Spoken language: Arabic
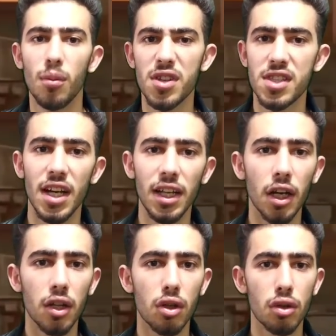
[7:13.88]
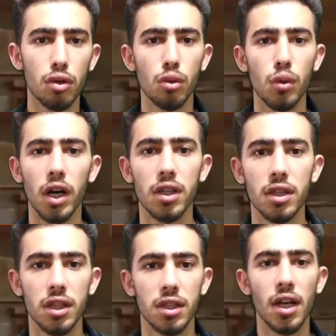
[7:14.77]
مستحيل يقدر طول
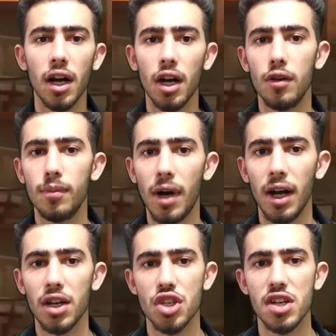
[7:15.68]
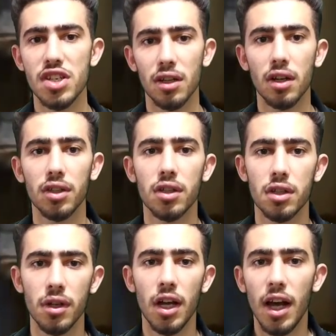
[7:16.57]
الوقت يتنقل مع الشاشات الخضر
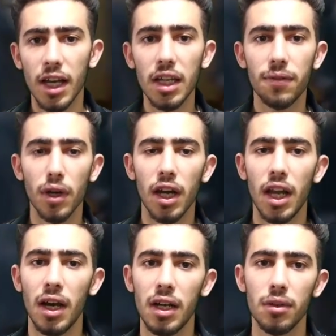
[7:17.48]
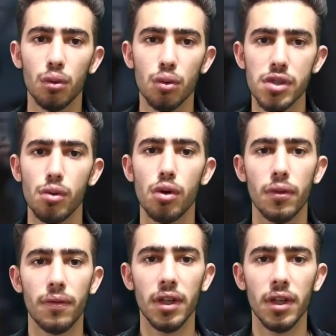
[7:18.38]
اكيد في قلعة وتصوروا